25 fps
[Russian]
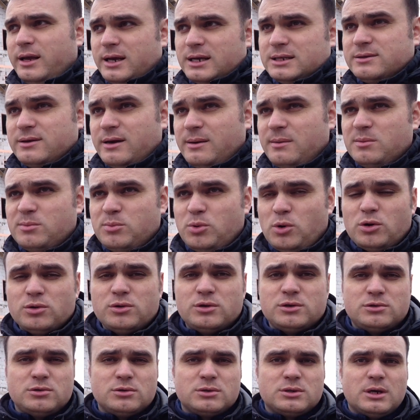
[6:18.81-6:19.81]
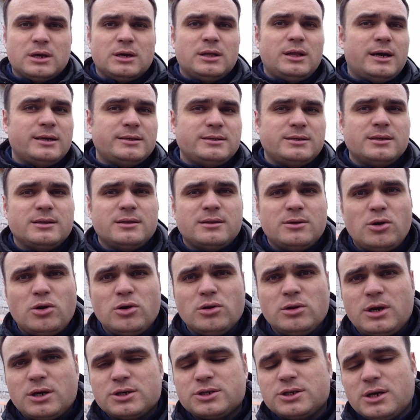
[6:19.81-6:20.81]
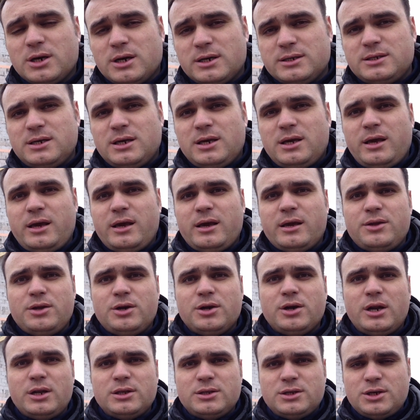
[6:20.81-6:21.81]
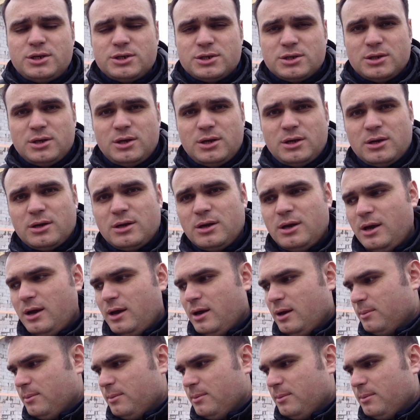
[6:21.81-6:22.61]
я с вами полностью согласен, но наши косяки не критичные,